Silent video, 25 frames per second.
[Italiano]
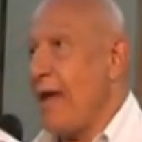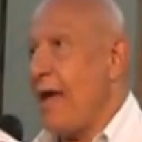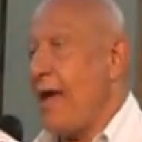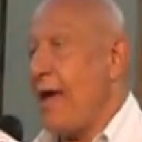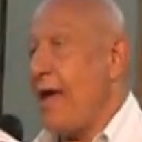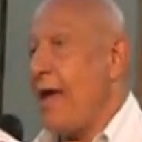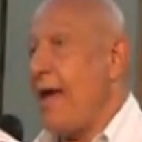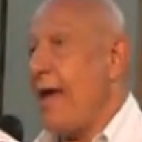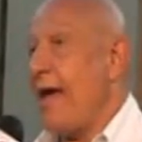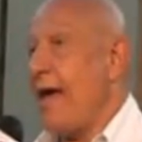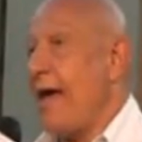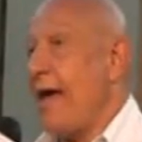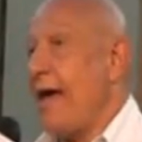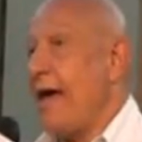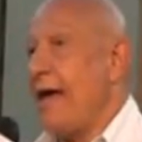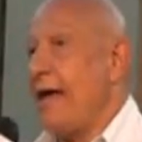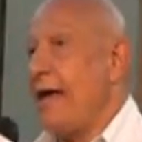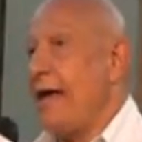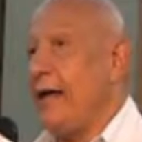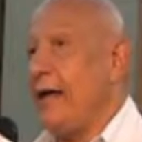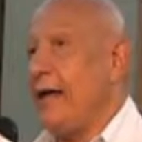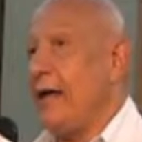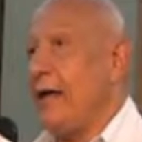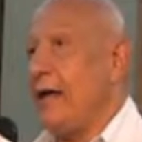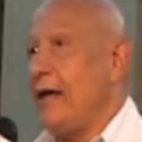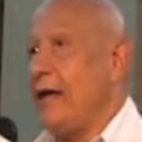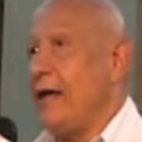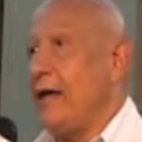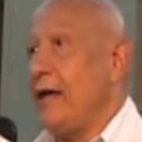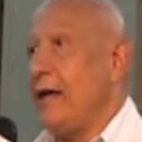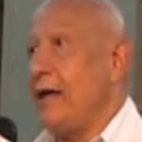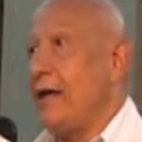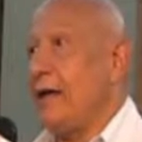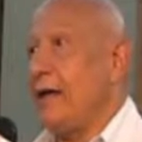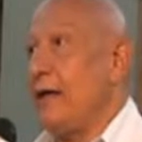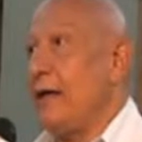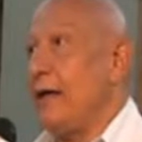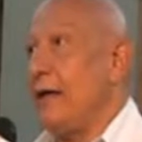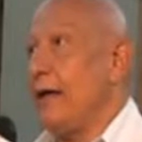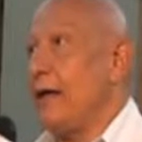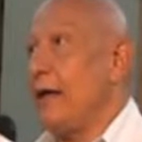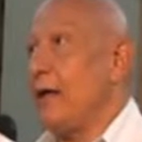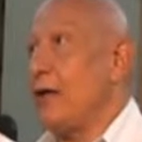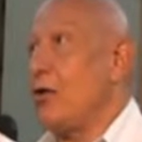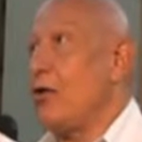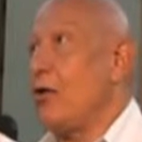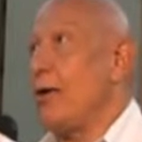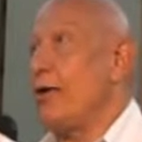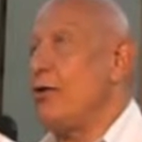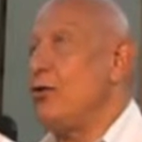è, eh,
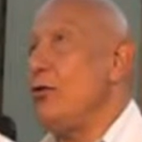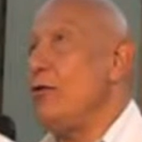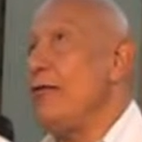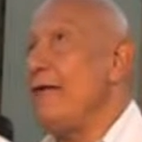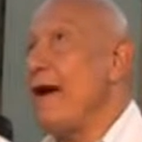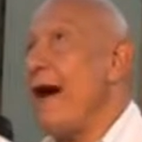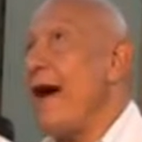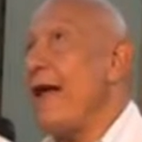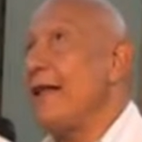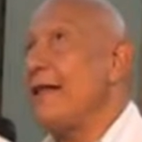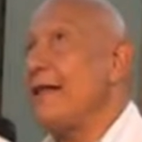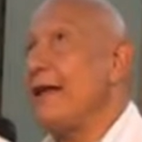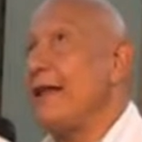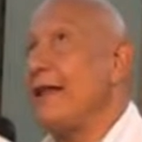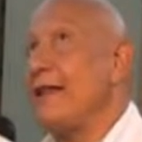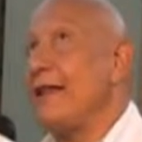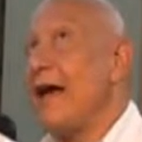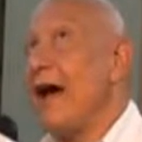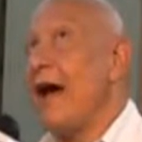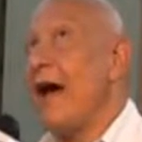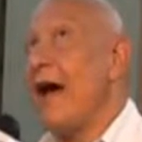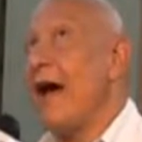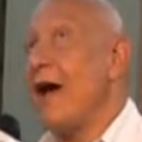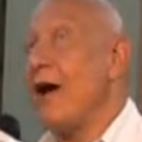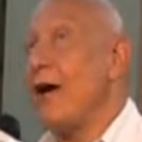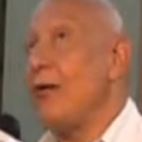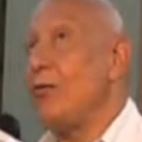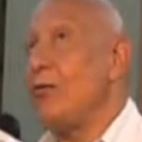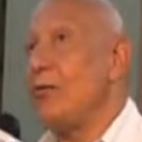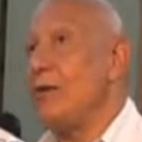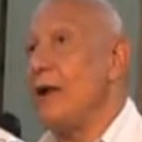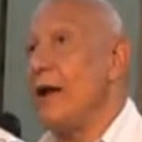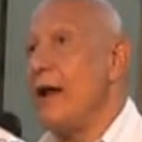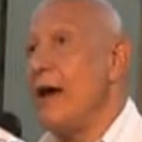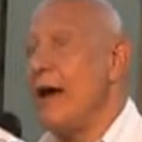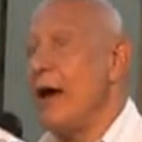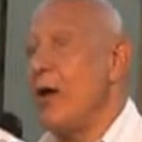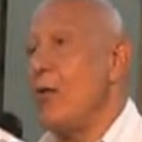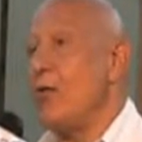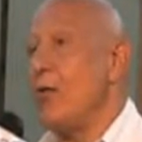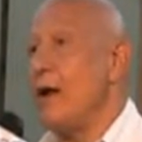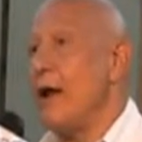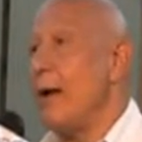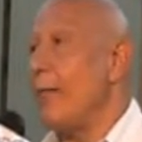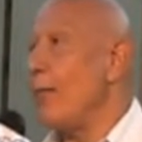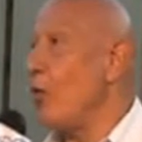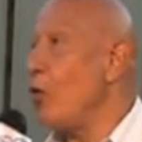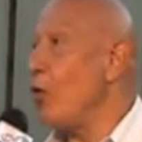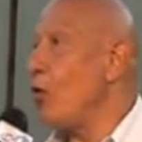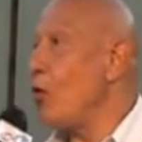coadiuvata da un, un
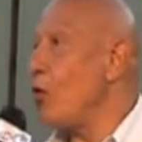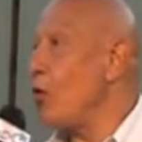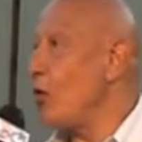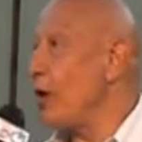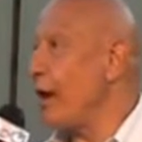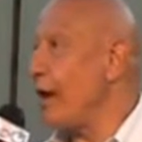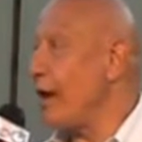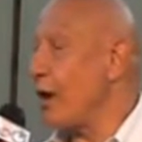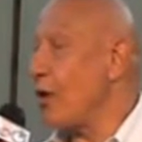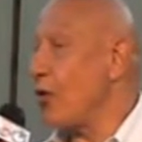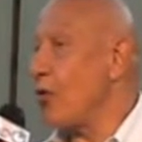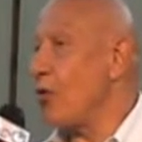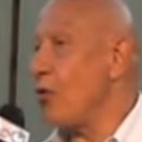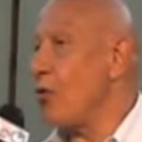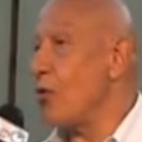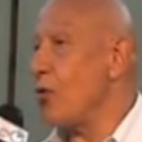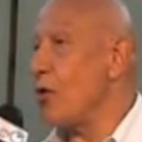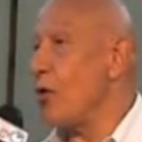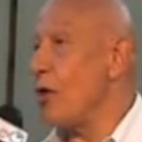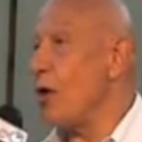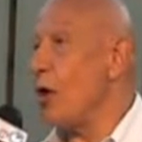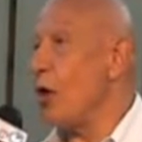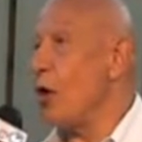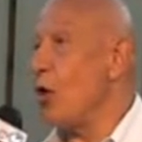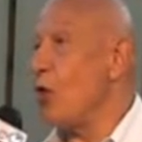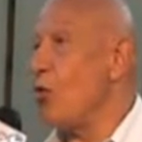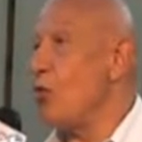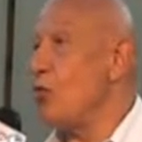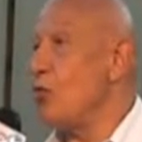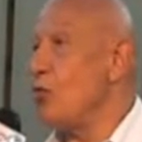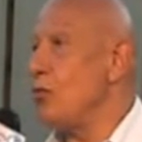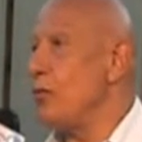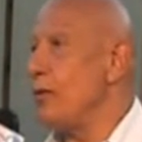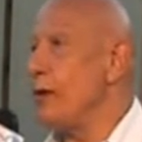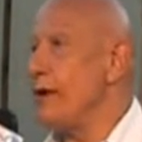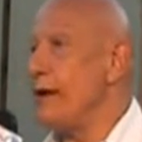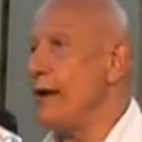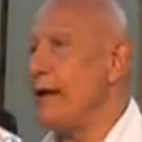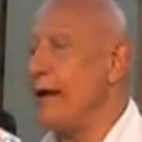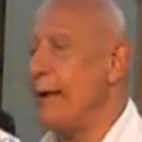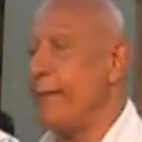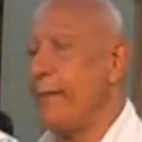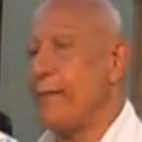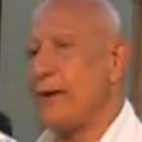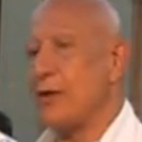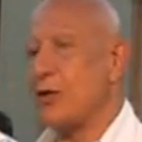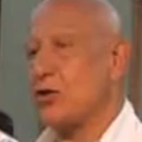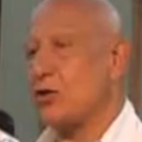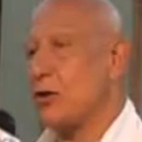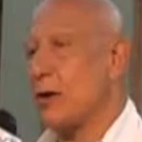amore con un
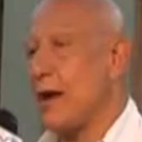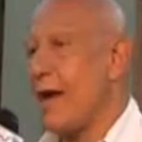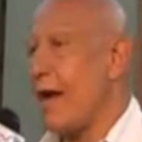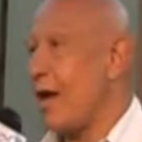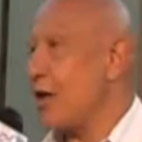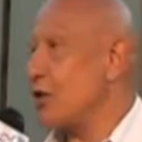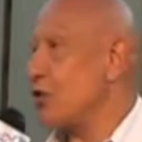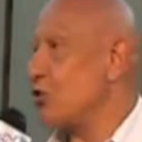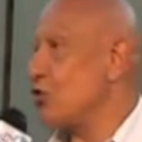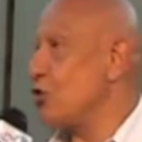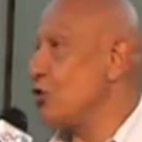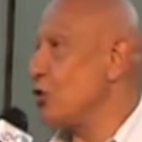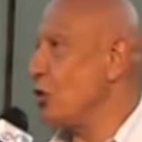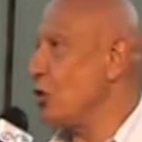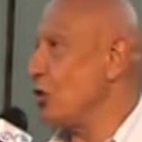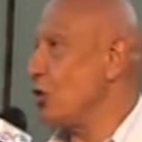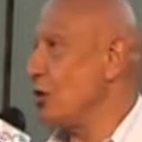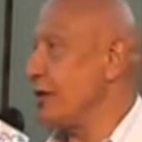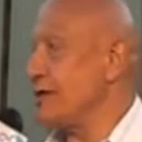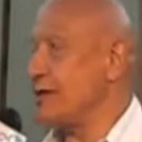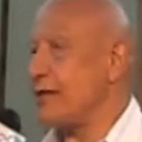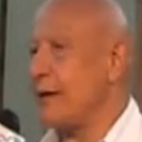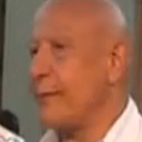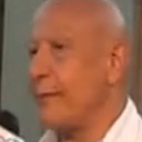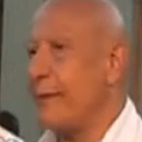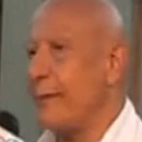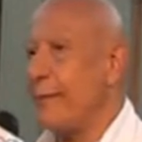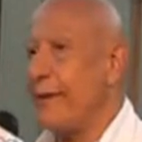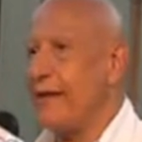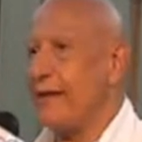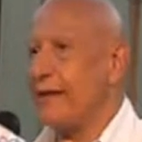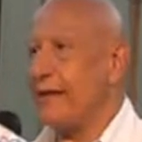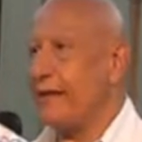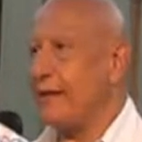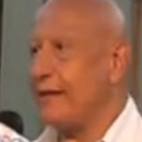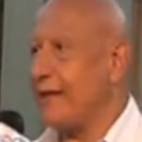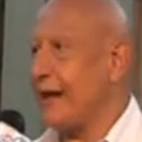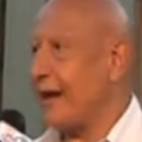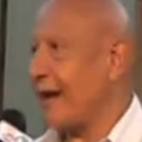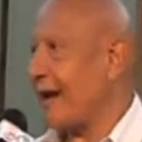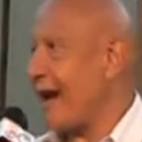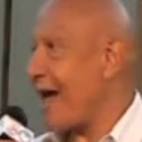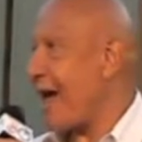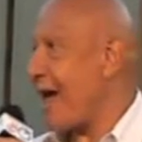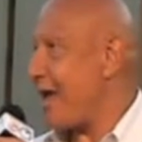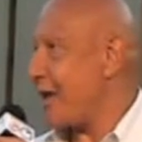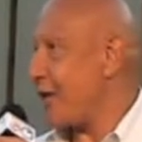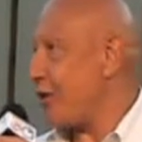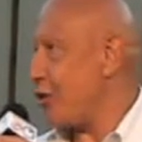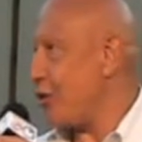personaggio estremamente
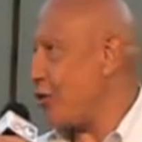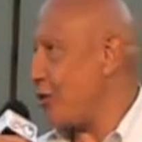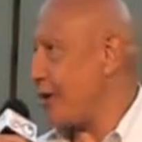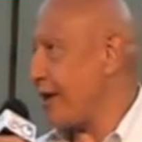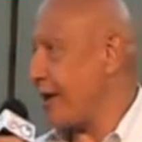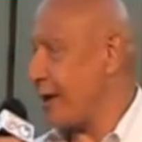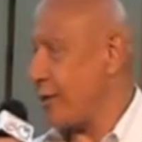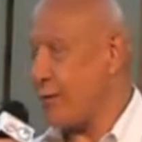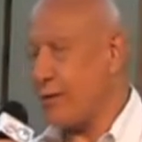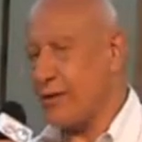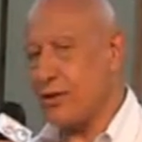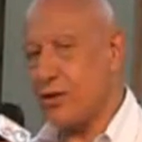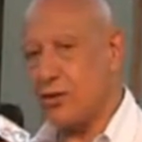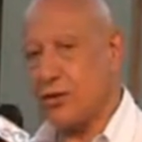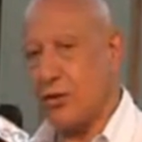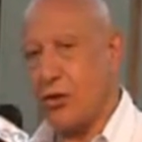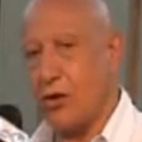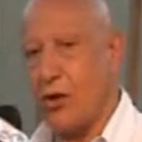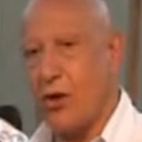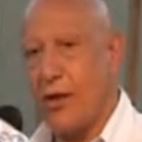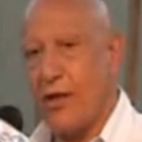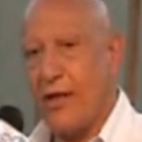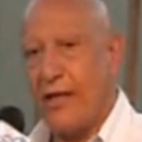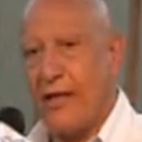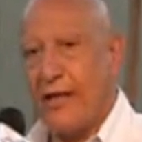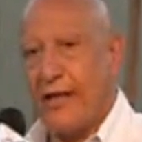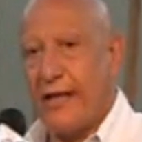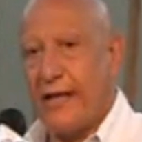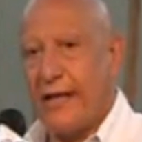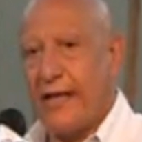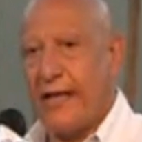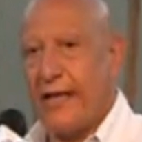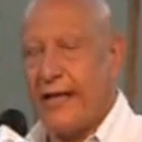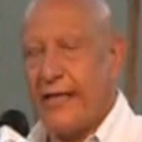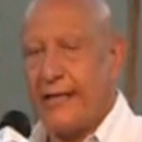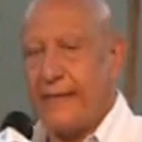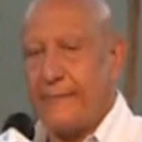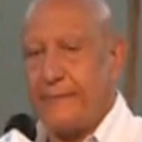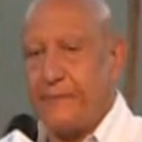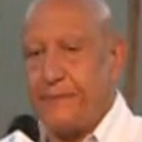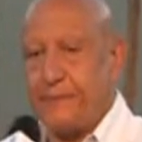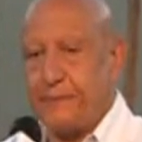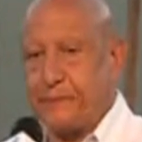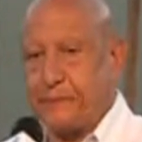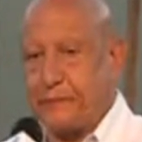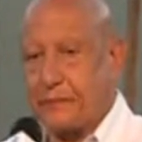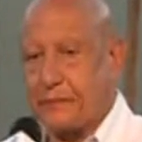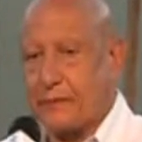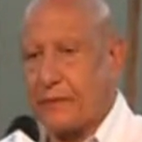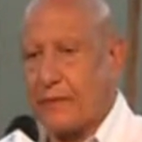terragno che è questo ehm,